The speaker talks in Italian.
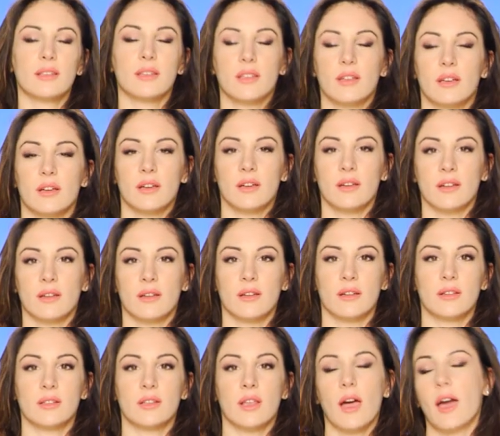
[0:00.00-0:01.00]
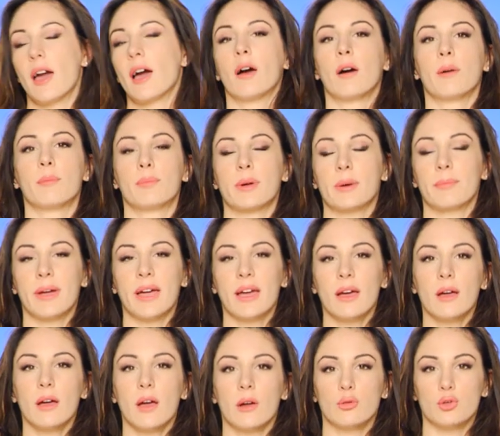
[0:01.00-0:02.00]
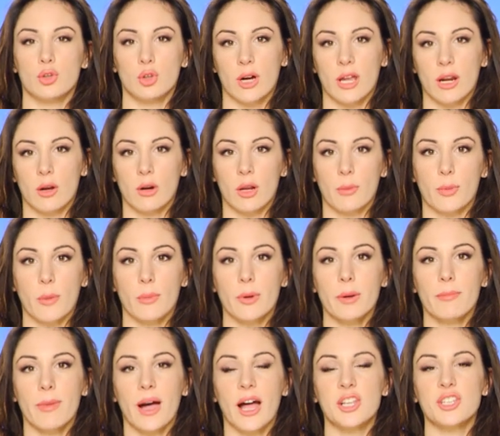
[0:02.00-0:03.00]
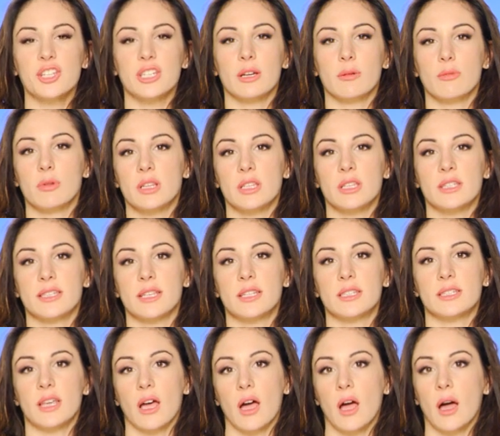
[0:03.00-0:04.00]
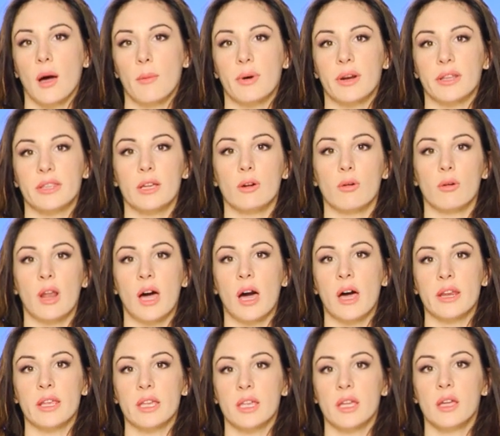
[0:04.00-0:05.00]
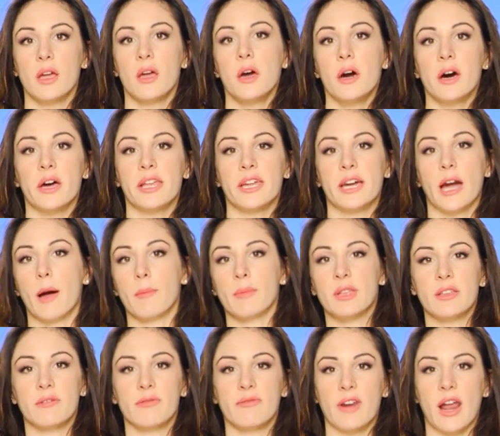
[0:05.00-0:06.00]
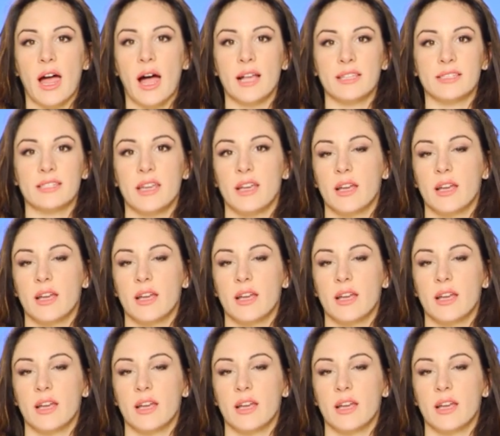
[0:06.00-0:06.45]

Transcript: eh, è, per me è un giocare con la propria immagine, quindi senza particolari ricami di frasi,